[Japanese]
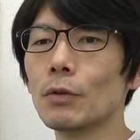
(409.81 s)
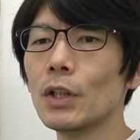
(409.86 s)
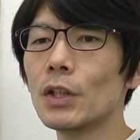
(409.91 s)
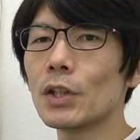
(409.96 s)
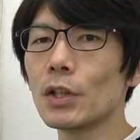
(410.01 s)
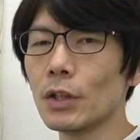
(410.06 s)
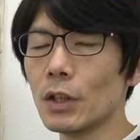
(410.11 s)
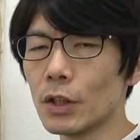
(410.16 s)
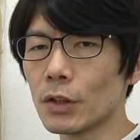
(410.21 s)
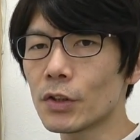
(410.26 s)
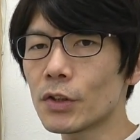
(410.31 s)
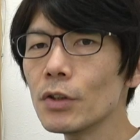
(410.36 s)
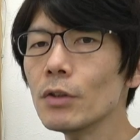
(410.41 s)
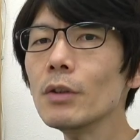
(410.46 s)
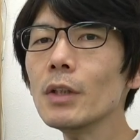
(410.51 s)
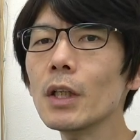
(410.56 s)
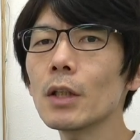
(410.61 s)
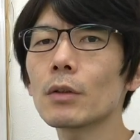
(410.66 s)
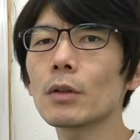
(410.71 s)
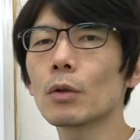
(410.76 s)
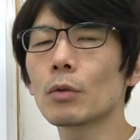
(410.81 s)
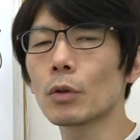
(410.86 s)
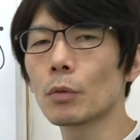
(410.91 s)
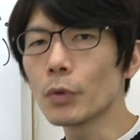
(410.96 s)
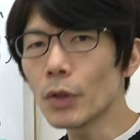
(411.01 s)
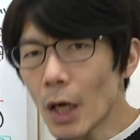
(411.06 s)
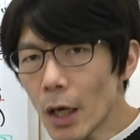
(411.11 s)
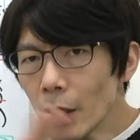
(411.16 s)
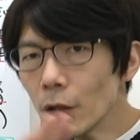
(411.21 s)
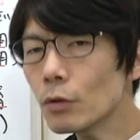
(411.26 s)
う位置に住んでるってこと
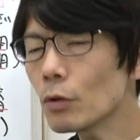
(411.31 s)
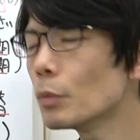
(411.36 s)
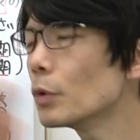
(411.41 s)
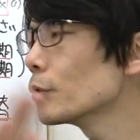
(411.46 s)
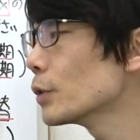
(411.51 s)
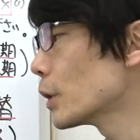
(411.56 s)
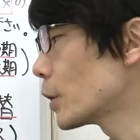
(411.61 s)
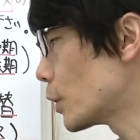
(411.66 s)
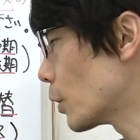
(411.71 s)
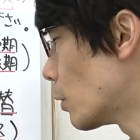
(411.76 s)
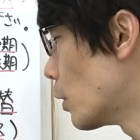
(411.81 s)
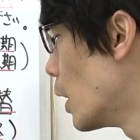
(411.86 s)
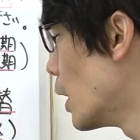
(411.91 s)
もないと思うんですよ